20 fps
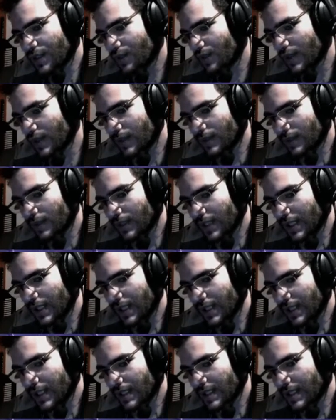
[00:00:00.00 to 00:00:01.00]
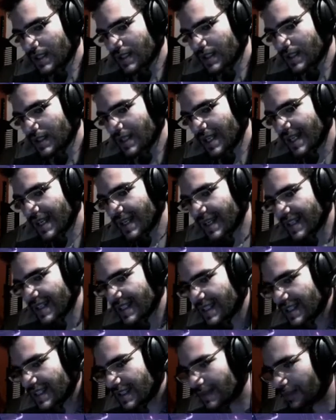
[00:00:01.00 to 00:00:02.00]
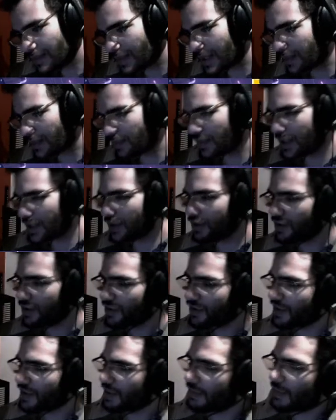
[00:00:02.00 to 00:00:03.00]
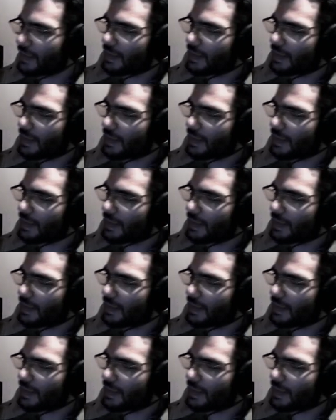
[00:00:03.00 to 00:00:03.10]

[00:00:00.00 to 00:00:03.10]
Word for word: un libro que sale casi siempre, pero sirve